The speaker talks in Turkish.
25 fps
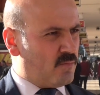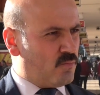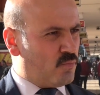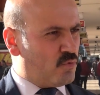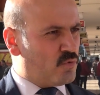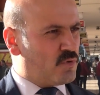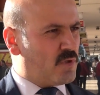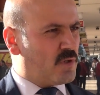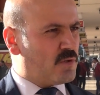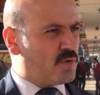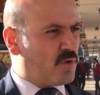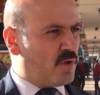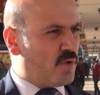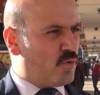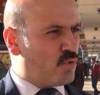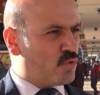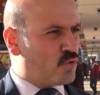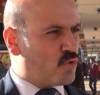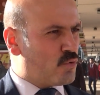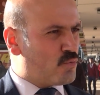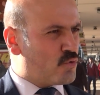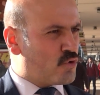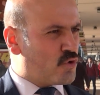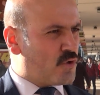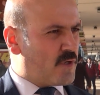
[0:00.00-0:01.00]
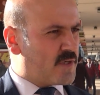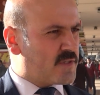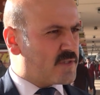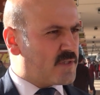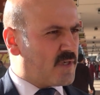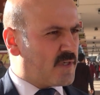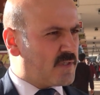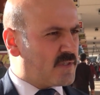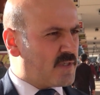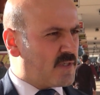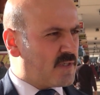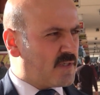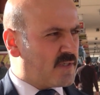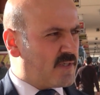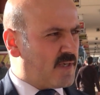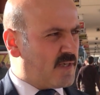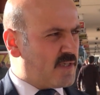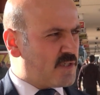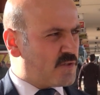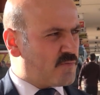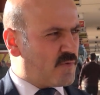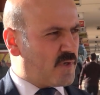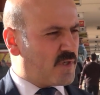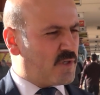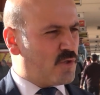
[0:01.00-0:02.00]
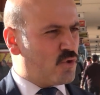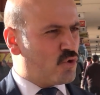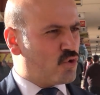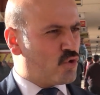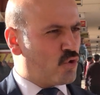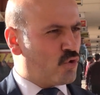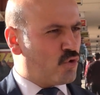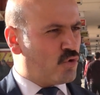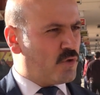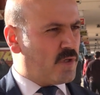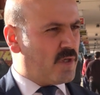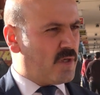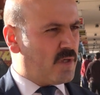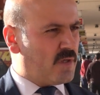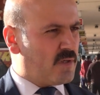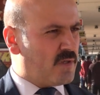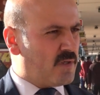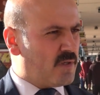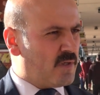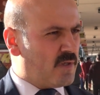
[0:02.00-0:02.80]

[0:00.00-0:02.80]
Bundan dolayı otobüsçüler zaten geliş ve gidiş yönünde